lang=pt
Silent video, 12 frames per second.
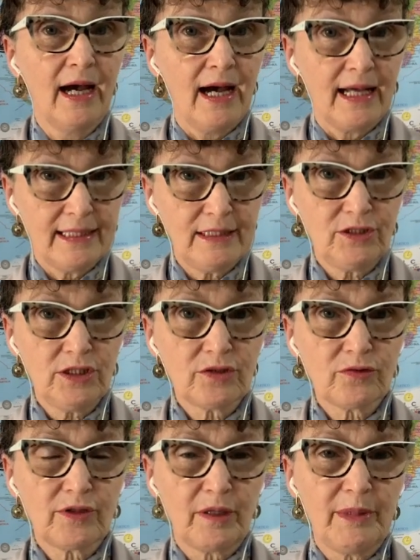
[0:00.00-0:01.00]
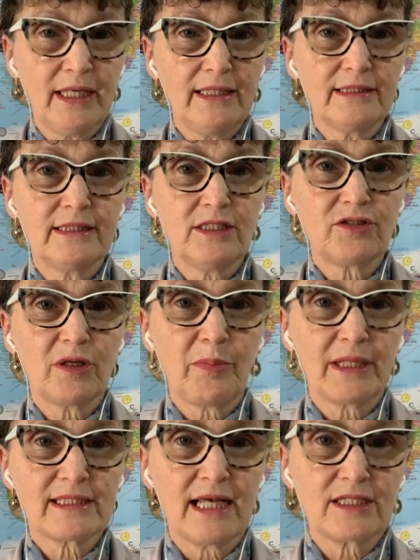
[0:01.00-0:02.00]
Além disso, também existe a
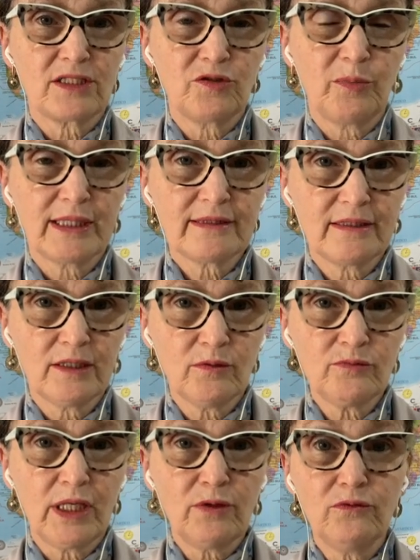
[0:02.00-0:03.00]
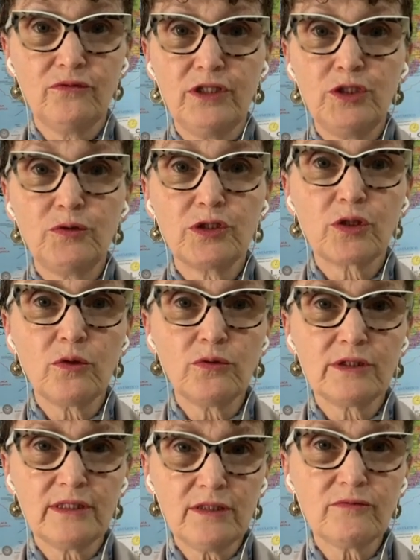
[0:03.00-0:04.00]
passagem do bastão, tem um vídeo
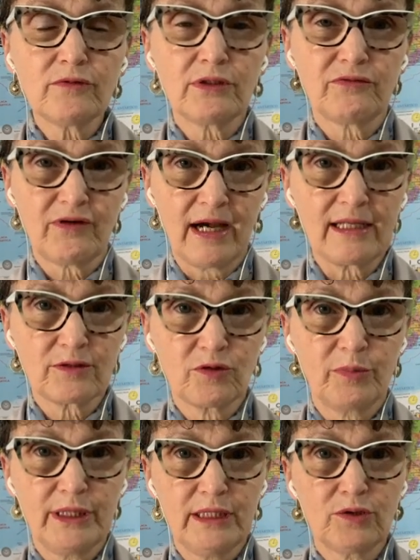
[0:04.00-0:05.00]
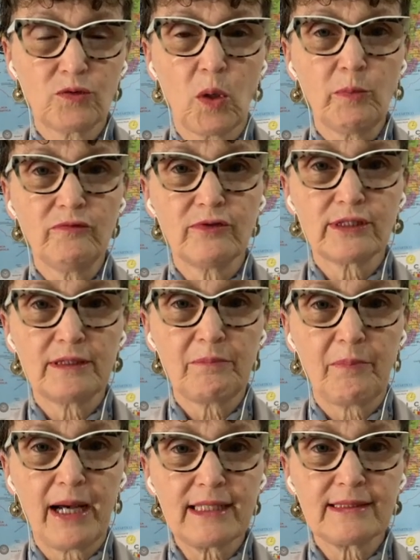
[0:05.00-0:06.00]
exclusivo que fala sobre isso, como você
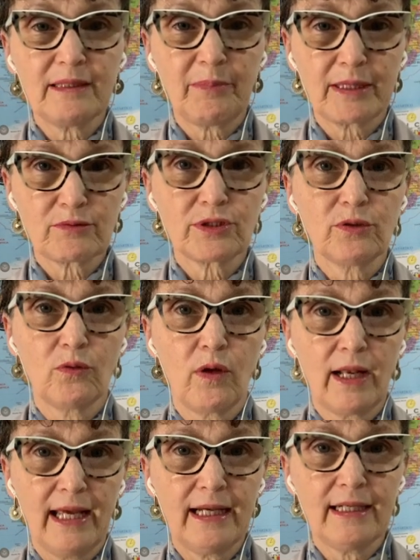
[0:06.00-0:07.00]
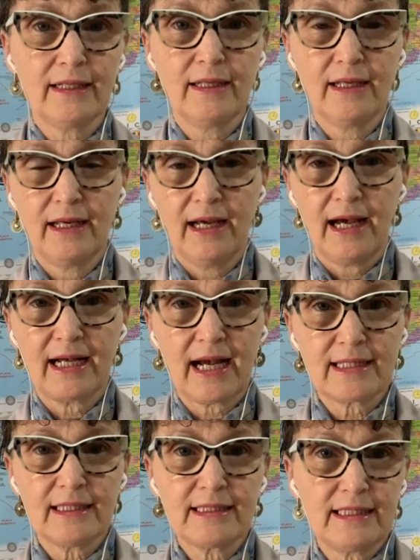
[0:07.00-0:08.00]
passa para o seu colega a
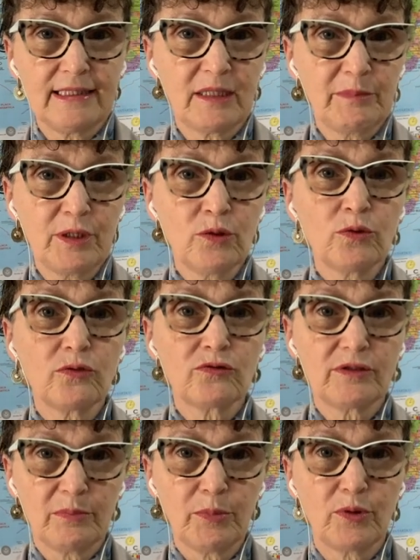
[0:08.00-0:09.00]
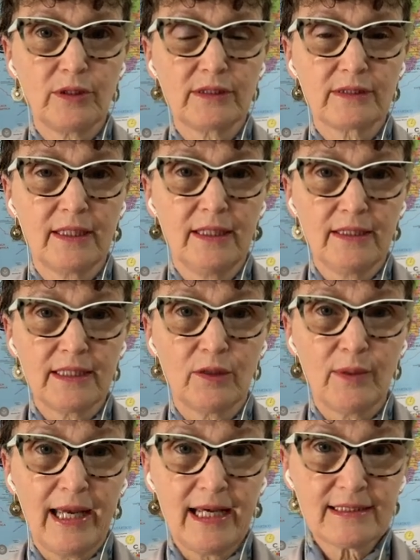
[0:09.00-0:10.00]
cada 30 minutos depois.
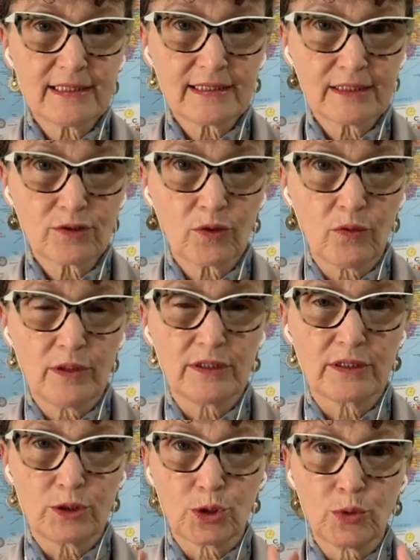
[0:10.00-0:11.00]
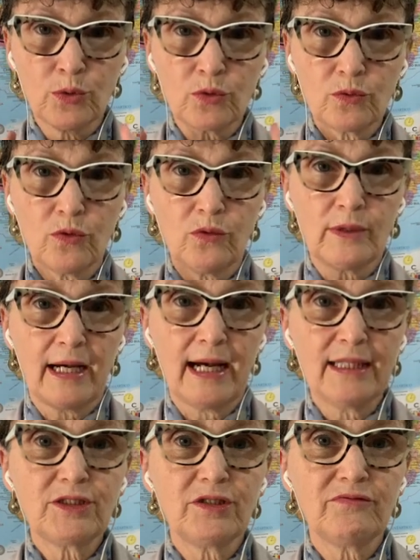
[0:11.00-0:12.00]
Então, essas ações, junto com a
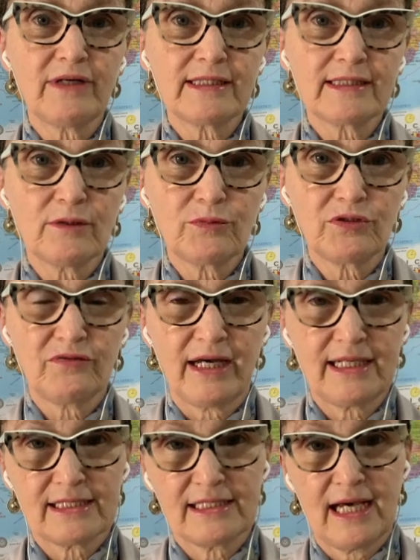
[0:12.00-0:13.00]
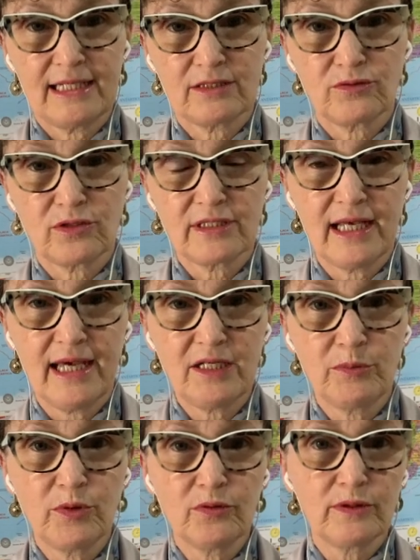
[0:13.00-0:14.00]
ativação de várias áreas do
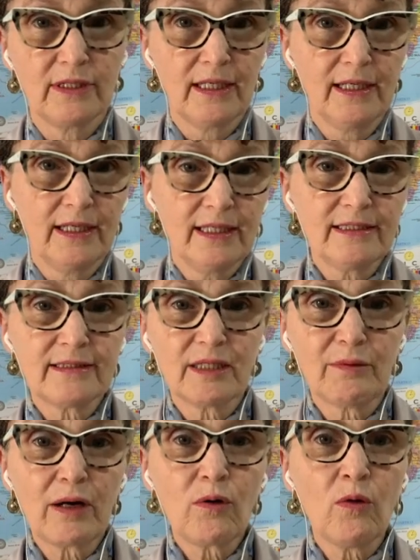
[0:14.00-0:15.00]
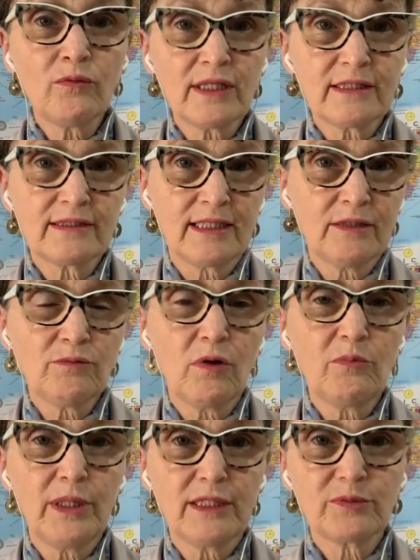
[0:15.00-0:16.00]
cérebro, estão acontecendo ao
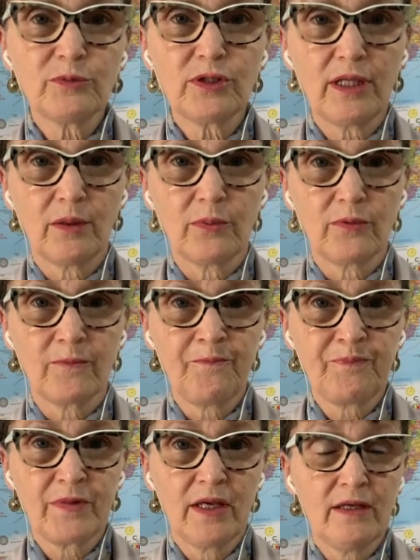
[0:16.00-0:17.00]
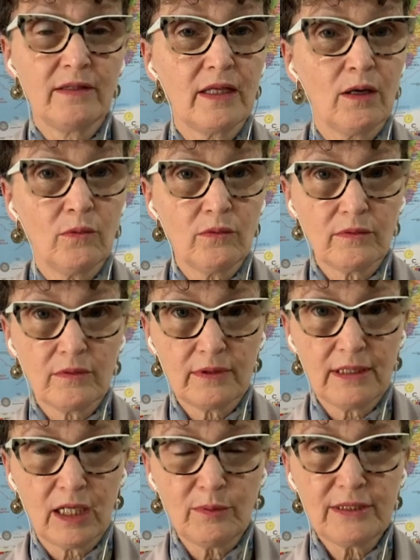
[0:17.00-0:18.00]
mesmo tempo. Então,
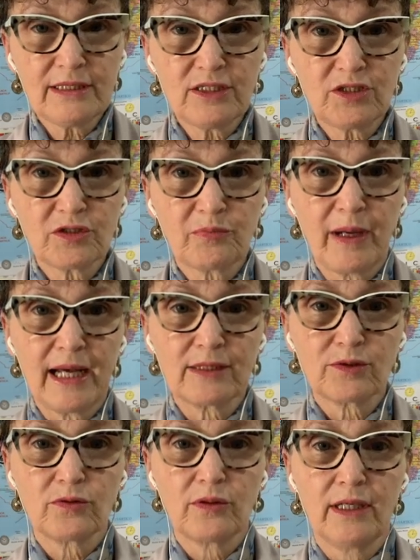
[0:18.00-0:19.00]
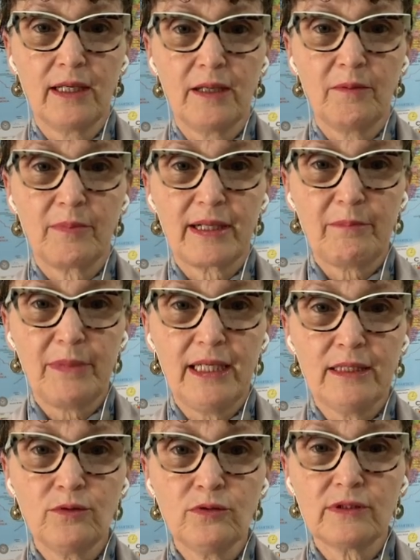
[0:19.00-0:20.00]
não existe espaço para
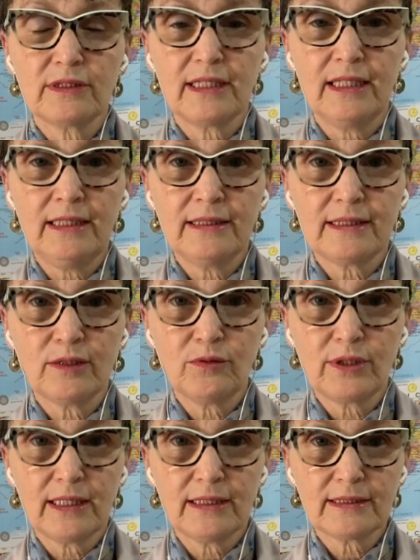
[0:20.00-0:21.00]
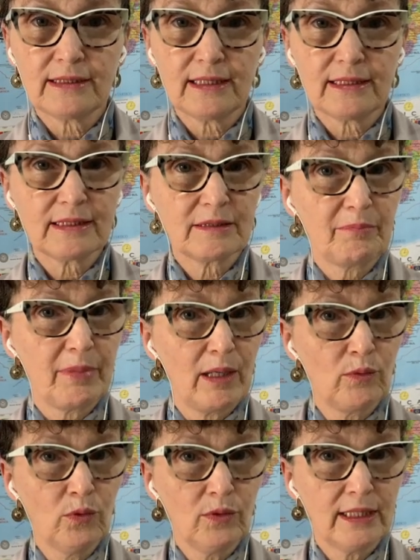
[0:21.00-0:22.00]
medos, inseguranças,
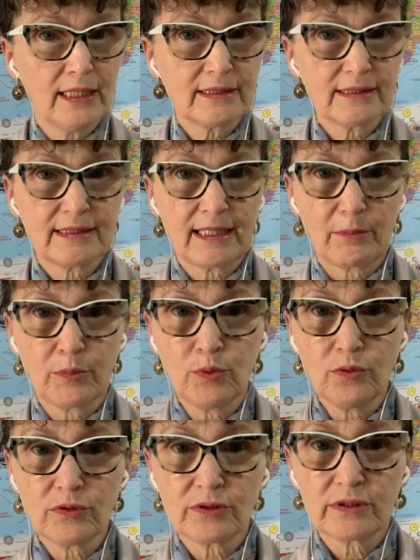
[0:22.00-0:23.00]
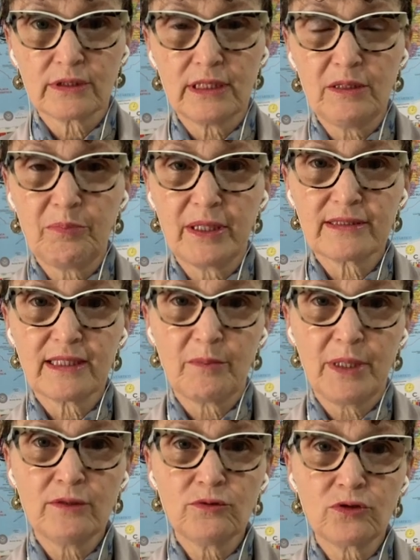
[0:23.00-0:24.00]
pauras, tabus e
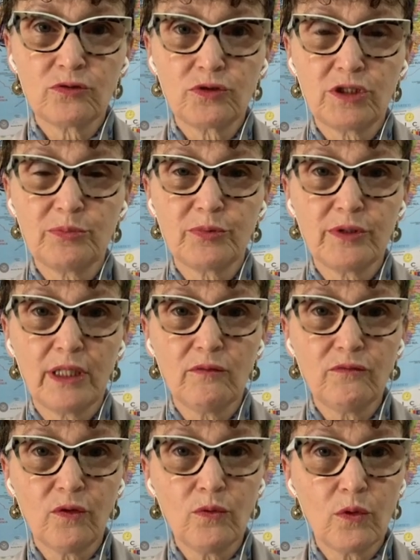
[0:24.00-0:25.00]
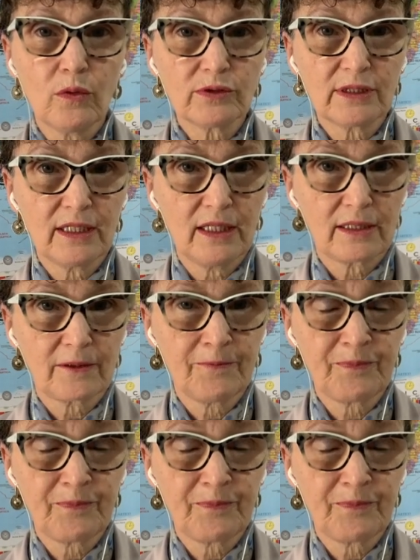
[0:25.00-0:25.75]
pensamentos do tipo não vou conseguir.